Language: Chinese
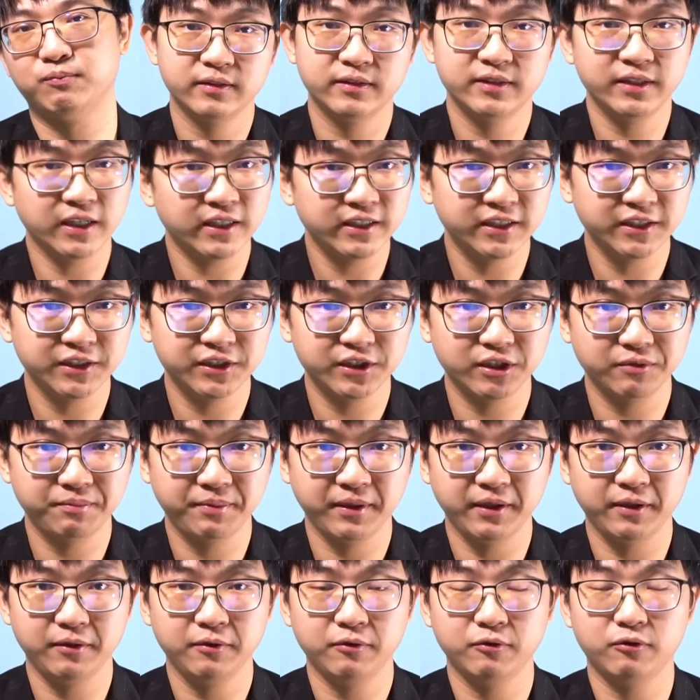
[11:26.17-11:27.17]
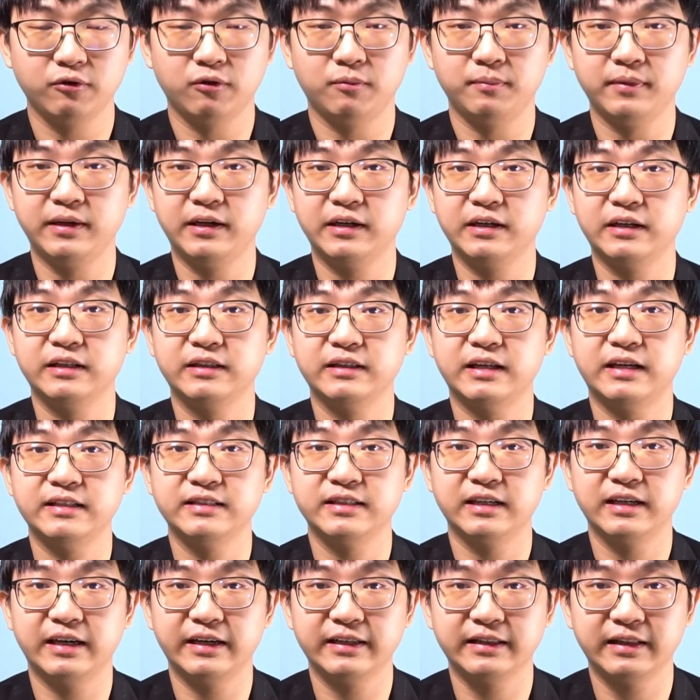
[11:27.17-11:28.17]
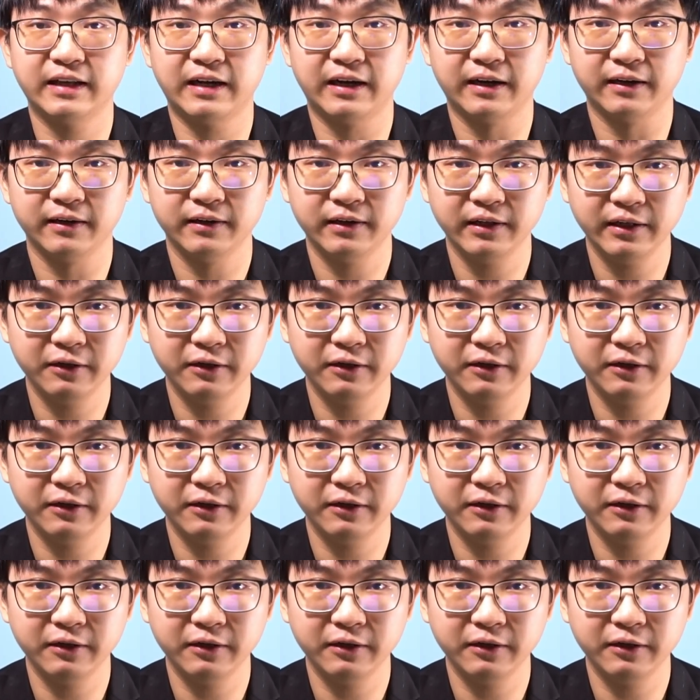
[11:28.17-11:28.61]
下期视频我们要跟大家来谈